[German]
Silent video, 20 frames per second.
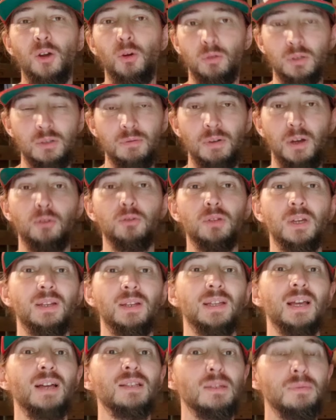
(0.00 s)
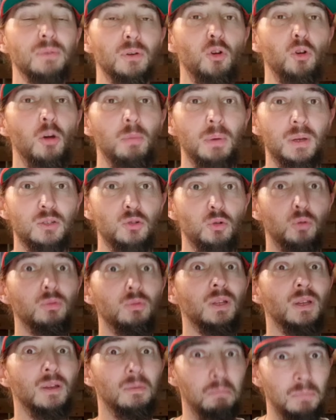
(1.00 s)
Und zwar durch eine ganz einfache
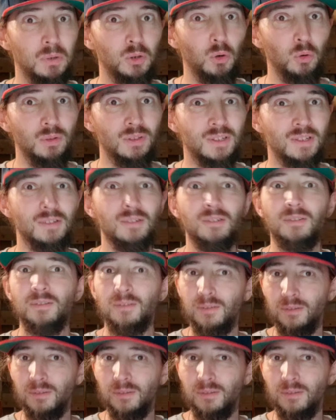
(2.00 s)
Kooperation mit uns.